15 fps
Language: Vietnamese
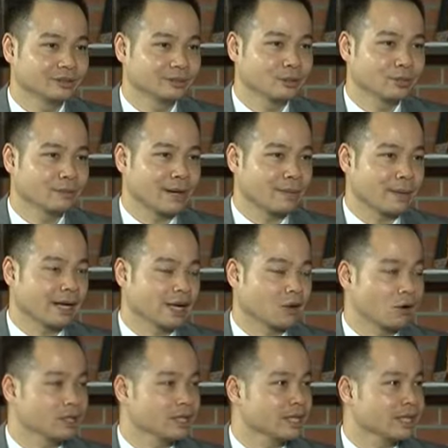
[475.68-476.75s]
Tôi may mắn là
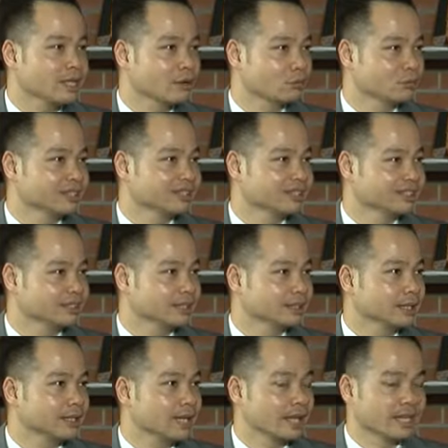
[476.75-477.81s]
có những cái cộng sự
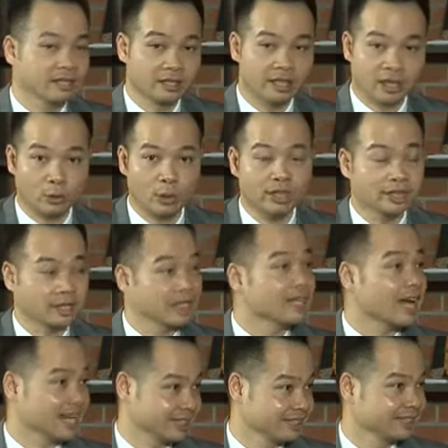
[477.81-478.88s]
rất là nhiệt huyết, chân
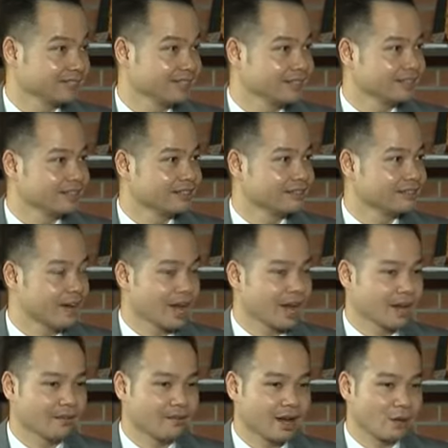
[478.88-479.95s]
thành
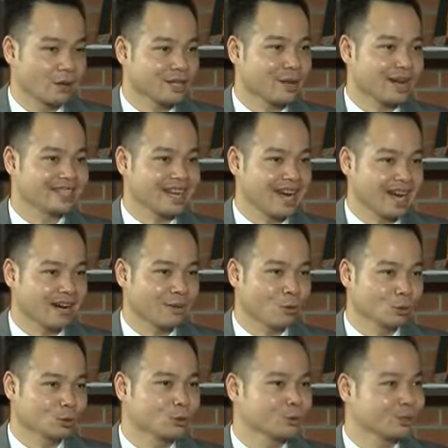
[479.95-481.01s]
và có những bạn trẻ
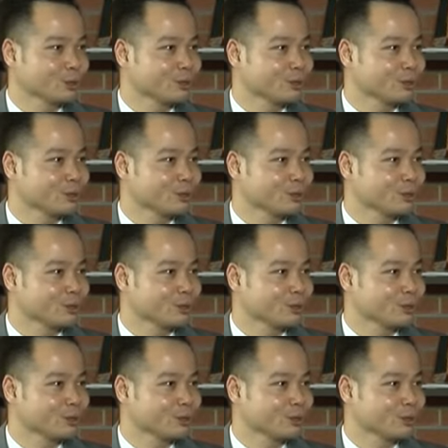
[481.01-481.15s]
bổ sung cho